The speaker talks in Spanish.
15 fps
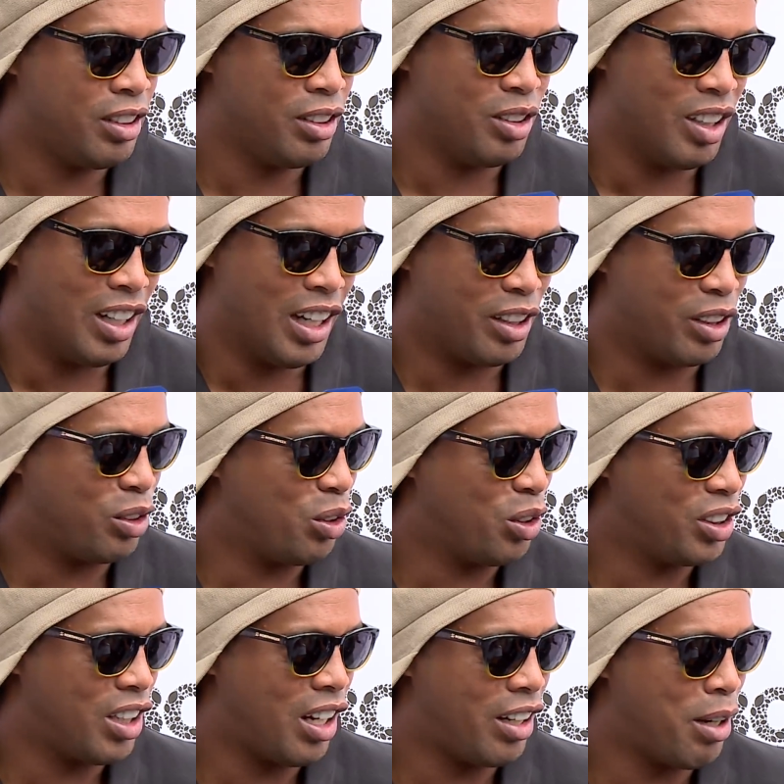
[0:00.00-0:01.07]
ojalá que todo
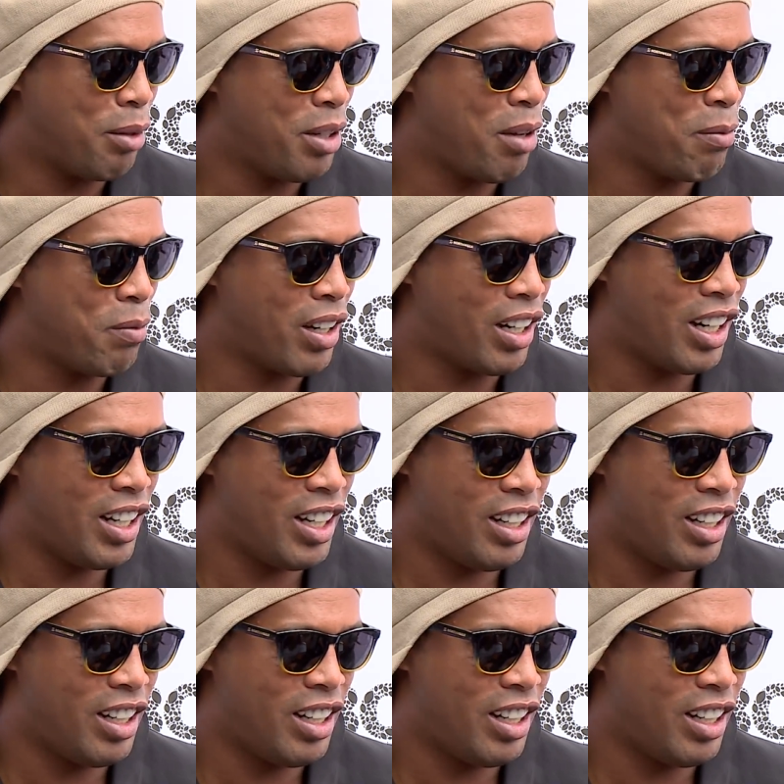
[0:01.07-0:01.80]
salga bien para